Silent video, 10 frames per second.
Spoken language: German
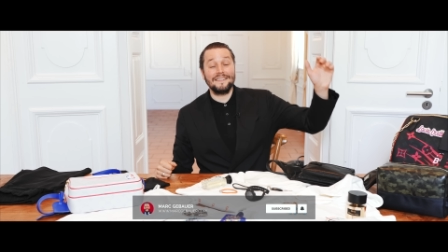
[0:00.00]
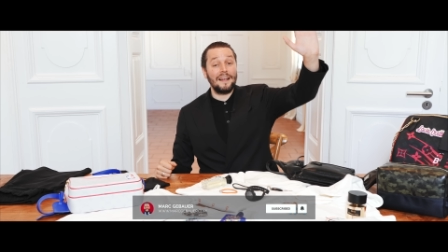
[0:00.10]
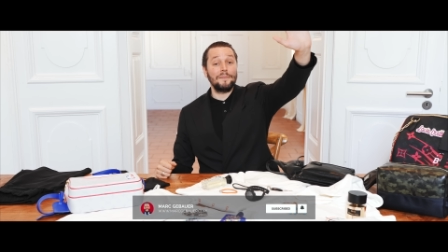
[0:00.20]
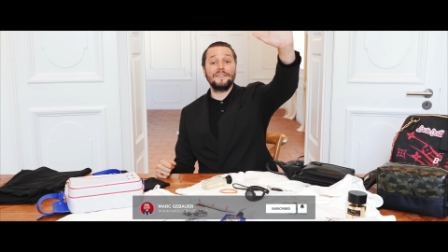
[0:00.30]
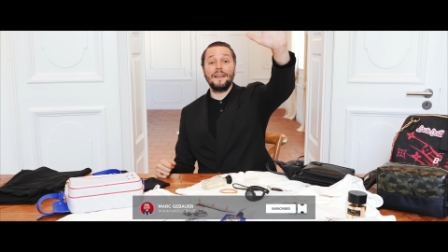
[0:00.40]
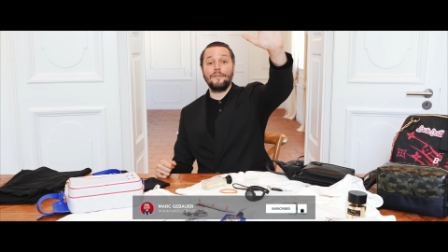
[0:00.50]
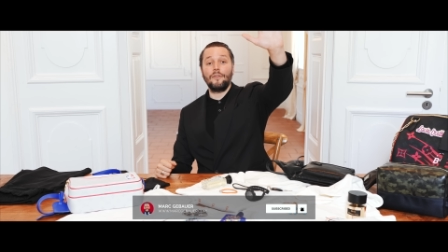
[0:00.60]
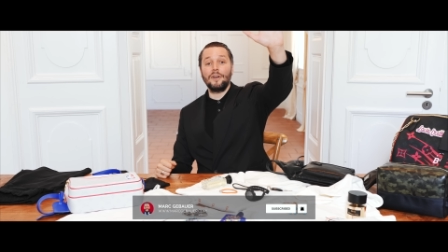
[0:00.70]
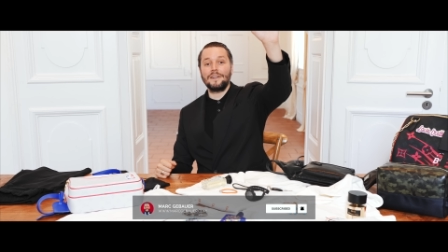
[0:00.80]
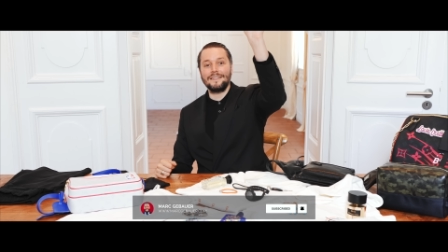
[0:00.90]
es hat mich sehr
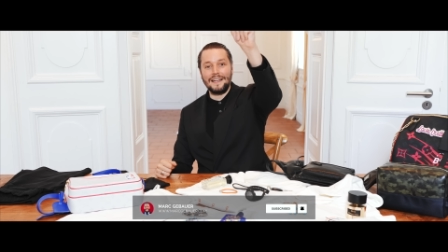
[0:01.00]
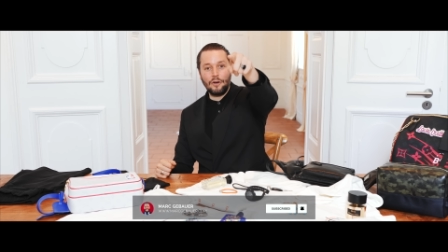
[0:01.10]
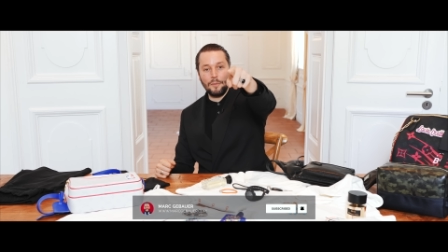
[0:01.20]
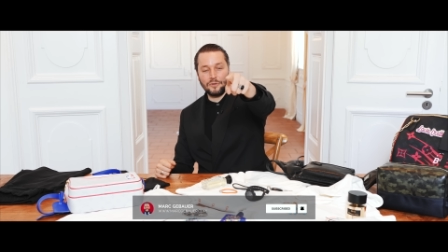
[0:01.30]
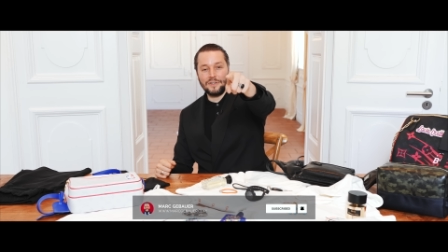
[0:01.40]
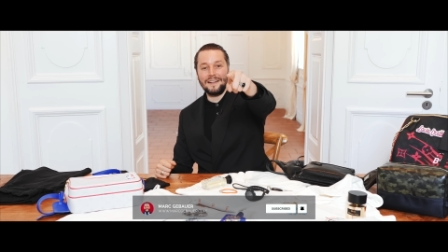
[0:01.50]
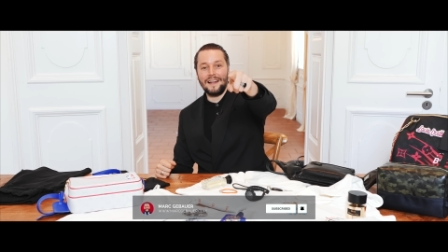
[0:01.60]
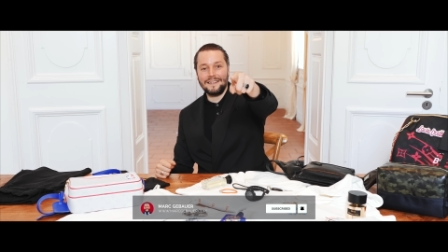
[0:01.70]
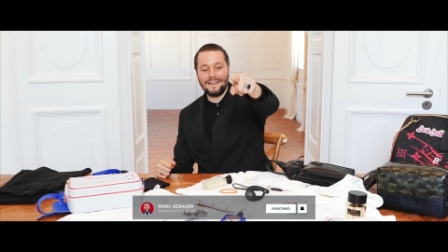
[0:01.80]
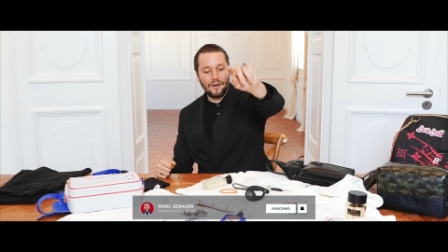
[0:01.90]
gefreut, lasst einen Comment und ein
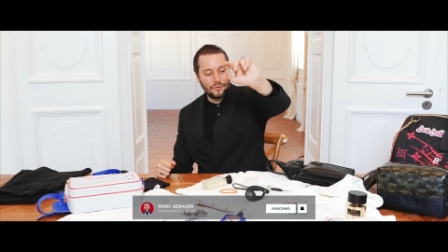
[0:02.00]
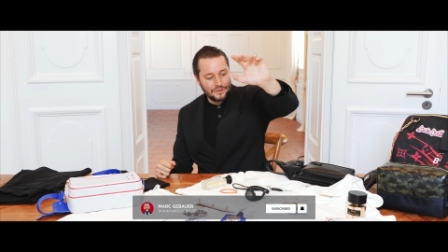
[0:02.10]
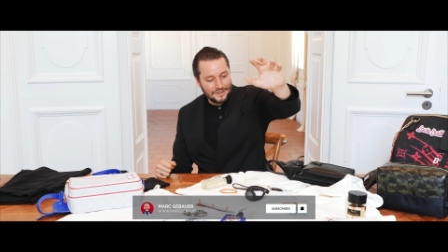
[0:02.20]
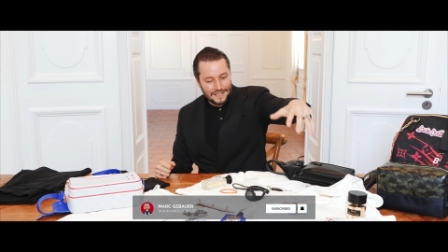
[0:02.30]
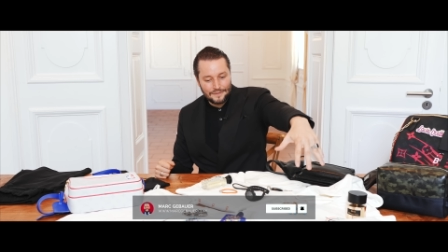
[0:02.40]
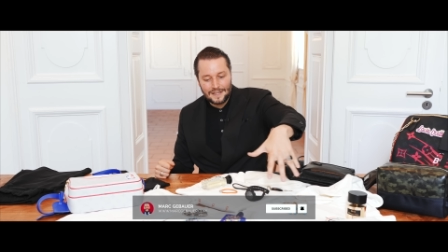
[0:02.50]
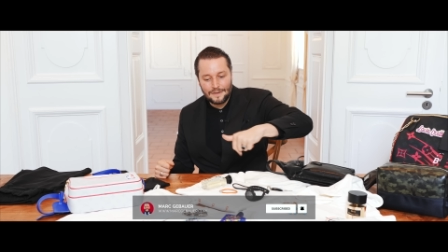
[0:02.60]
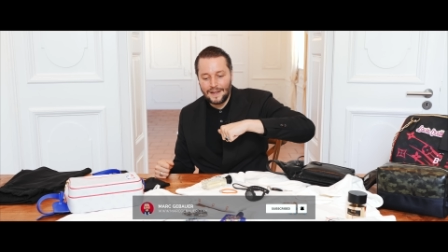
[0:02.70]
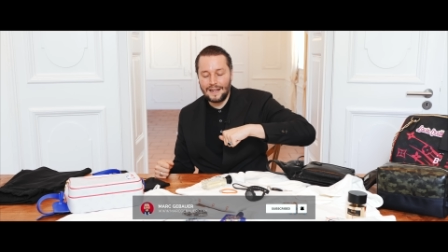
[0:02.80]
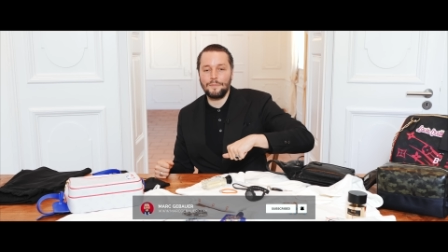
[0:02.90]
Like da und die
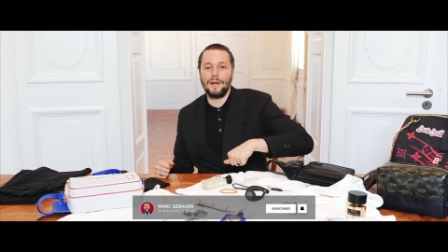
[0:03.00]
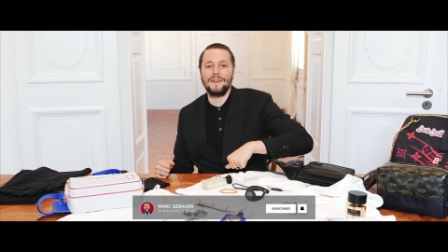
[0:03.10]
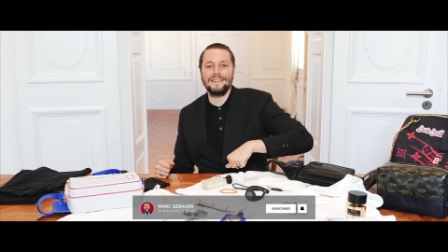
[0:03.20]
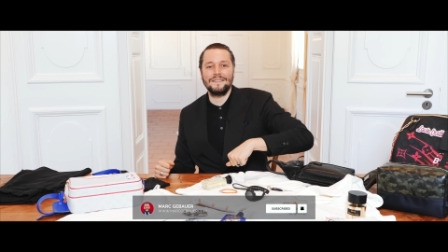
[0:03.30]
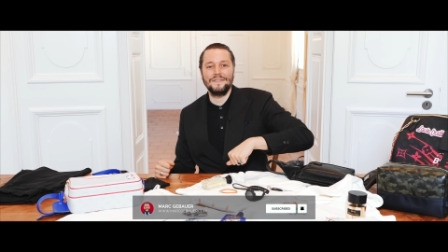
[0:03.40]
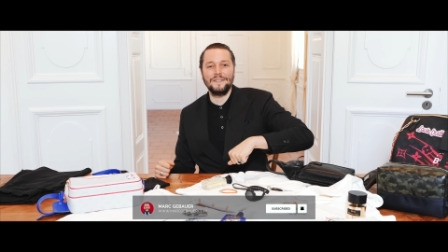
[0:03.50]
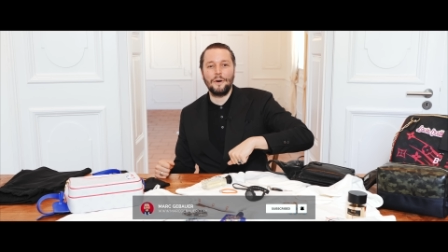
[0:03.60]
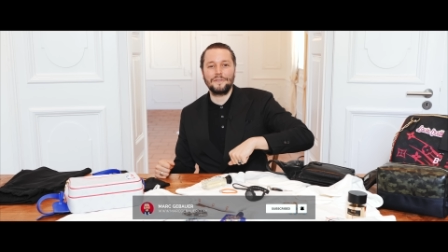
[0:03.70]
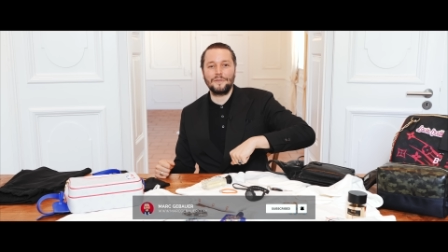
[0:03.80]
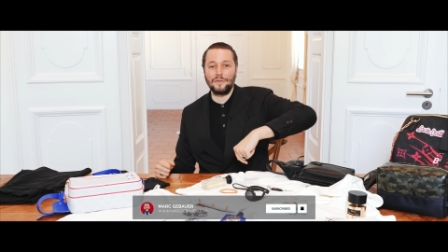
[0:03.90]
Gewinne werden beim nächsten Video
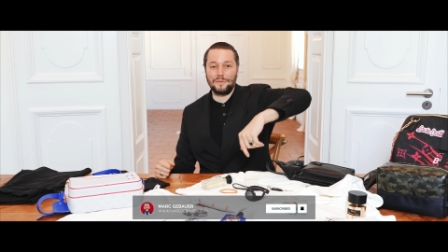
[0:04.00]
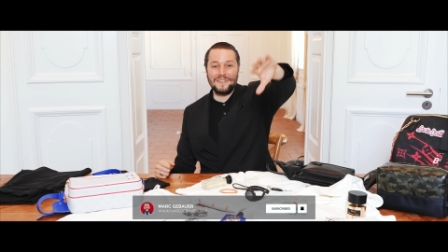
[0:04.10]
ausgelost.